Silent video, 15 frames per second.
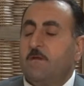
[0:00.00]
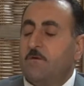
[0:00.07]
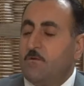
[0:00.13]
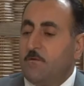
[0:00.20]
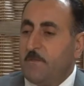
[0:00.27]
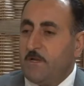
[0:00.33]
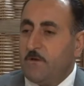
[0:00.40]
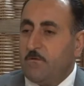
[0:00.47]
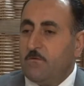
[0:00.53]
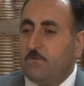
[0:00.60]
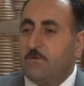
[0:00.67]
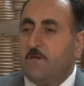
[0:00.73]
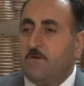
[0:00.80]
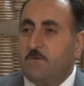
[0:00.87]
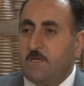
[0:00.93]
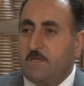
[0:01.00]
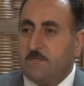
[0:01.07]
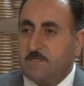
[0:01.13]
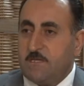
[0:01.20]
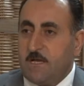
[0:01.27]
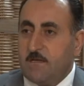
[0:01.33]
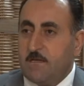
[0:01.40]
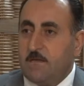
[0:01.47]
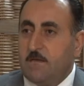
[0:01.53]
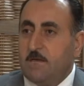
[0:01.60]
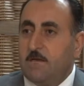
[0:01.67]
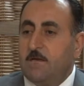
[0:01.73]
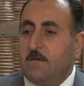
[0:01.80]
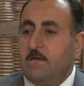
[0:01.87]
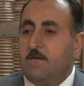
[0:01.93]
كومانو تودي ساقي
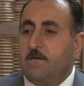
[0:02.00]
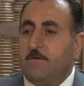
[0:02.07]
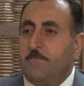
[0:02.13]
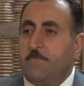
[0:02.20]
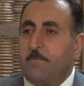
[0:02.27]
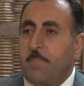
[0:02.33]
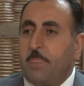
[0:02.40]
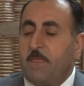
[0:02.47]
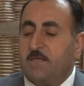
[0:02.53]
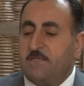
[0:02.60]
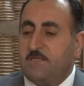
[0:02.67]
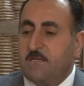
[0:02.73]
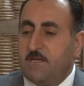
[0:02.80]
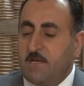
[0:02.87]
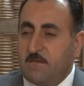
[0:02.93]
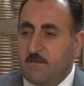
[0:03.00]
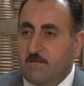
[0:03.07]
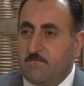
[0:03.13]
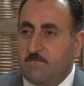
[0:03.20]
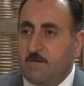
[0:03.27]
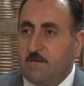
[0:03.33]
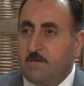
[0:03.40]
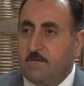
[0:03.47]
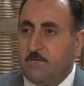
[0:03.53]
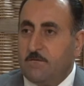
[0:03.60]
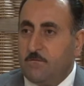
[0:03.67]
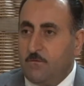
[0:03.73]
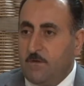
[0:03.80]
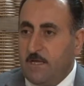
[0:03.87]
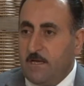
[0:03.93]
السيرياتي تيفي
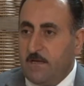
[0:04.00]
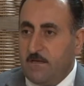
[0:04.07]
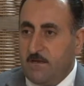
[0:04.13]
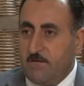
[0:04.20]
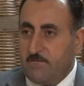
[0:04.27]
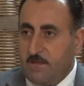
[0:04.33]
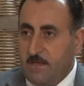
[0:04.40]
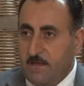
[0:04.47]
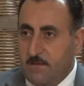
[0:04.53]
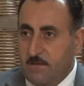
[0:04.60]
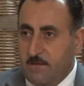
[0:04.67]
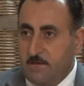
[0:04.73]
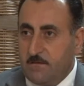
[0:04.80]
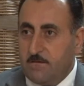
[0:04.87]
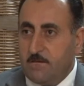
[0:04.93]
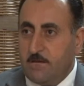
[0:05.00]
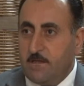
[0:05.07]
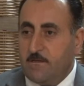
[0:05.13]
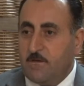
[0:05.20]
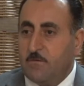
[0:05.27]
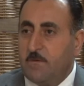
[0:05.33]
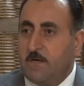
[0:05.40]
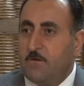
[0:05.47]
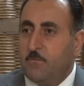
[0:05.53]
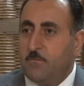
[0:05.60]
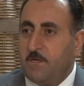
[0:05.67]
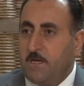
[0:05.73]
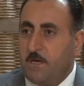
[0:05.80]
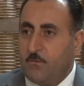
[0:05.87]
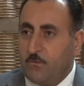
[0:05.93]
دهولا لنيا فثاثي ثاثي أديوما
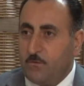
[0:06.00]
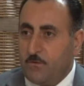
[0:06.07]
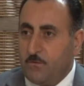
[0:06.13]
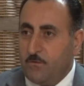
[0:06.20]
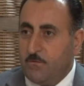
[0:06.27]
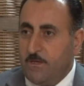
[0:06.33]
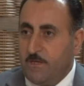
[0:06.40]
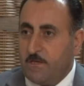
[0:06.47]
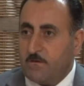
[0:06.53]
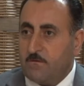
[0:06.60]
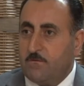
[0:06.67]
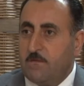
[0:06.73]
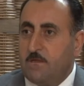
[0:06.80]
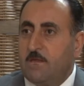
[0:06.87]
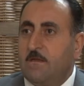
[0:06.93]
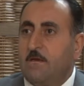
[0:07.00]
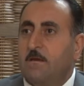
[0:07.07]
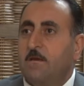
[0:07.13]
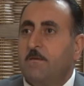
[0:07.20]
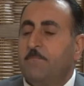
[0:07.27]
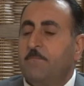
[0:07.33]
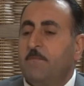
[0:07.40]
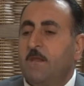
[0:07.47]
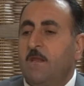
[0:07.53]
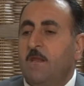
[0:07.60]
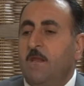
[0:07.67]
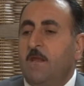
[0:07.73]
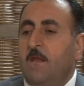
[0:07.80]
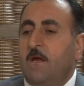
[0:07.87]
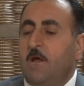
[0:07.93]
وبينا أورنيو يحيرتو ديدا
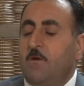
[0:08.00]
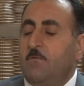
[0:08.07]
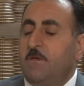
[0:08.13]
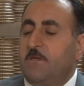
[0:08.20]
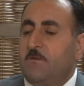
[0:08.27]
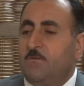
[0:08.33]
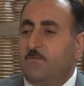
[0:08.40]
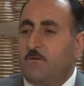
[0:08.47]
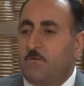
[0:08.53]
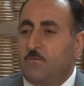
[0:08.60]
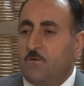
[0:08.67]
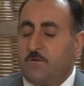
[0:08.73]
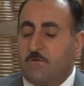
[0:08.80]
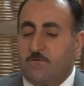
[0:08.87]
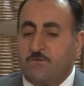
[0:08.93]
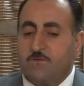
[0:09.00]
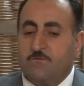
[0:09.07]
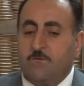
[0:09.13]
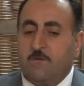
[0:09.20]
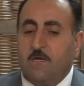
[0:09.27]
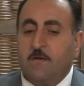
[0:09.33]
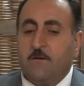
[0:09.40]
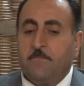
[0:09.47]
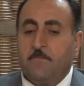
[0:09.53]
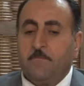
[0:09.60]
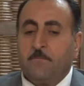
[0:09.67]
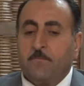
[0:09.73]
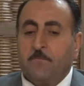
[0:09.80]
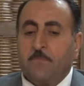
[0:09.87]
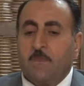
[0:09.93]
علومي ديد كويب وثروت سوريا
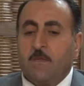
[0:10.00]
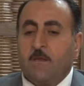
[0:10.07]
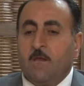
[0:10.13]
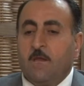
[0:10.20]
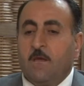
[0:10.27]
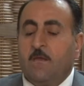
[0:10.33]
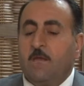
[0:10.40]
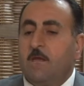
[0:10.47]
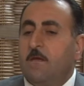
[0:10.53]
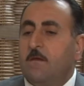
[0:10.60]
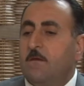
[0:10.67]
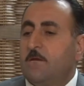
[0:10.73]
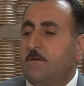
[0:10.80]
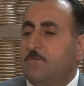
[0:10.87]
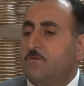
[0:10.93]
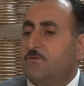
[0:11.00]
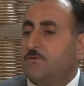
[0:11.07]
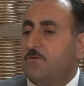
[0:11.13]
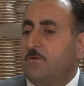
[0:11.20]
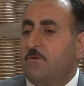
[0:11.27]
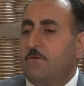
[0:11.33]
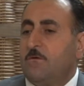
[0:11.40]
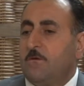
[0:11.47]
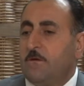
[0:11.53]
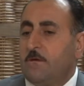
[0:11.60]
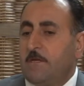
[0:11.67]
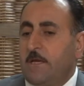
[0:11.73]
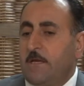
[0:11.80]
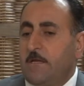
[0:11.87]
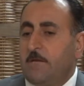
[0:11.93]
هي آه، دشروا له
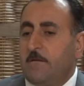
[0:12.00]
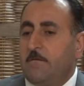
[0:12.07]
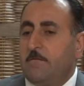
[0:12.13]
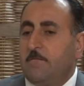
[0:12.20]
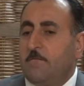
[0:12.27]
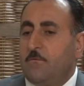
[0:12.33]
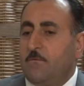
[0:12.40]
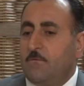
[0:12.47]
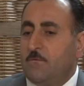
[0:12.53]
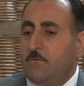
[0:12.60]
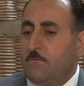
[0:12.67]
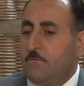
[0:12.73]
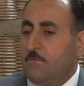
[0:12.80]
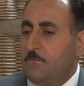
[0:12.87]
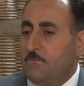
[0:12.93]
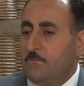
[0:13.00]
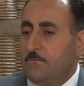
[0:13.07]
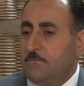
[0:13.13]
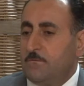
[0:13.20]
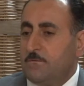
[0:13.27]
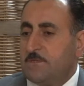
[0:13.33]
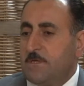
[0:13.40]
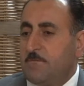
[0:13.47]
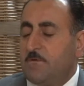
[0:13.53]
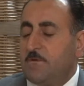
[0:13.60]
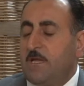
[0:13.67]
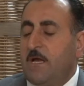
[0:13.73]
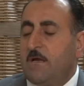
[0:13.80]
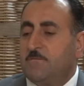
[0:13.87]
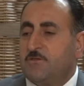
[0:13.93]
يعني وزبنه
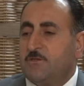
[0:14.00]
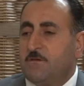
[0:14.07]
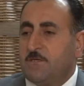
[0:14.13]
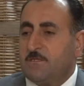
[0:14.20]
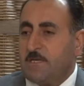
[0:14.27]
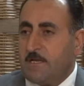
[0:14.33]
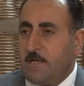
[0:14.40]
دحم شح صار